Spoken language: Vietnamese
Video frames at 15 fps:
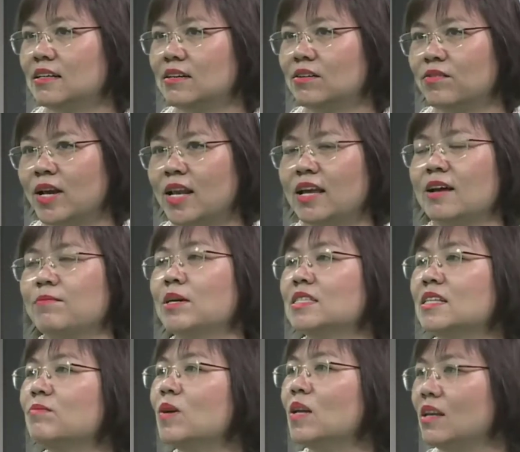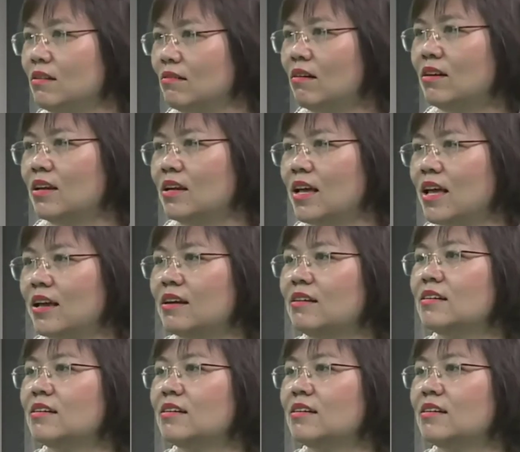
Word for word: quay lại gặp bác sĩ một lần nữa để nghe